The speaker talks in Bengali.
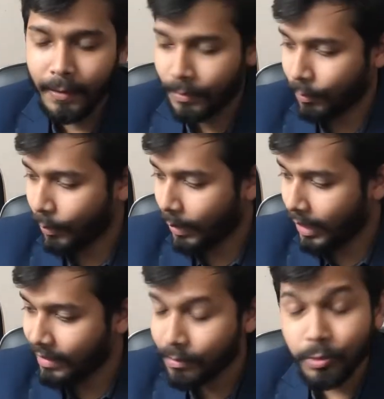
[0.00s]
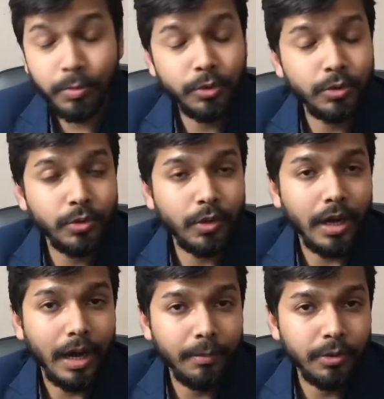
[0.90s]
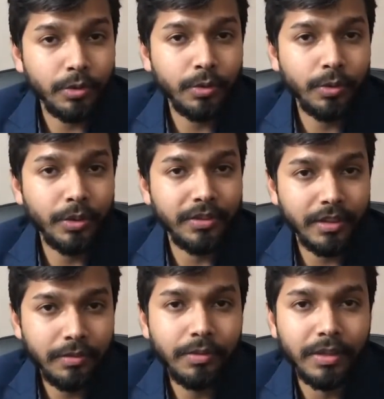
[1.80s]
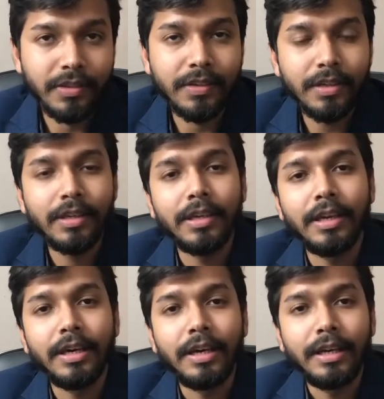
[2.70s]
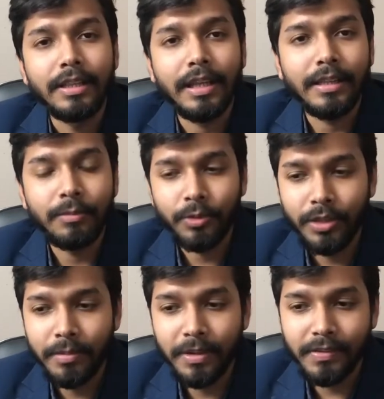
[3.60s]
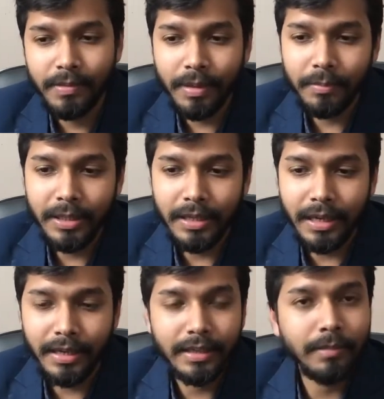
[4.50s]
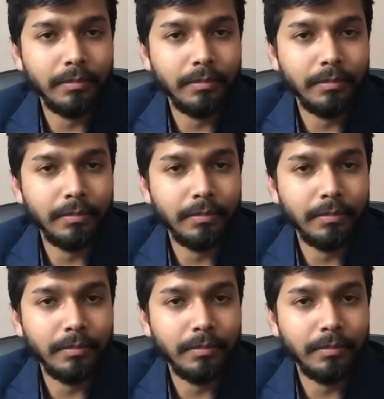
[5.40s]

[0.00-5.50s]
তো এ যাবৎ পর্যন্ত আমি যতগুলো ইন্টারভিউ নিয়েছি তাদের মধ্যে ম্যাক্সিমামই এখানে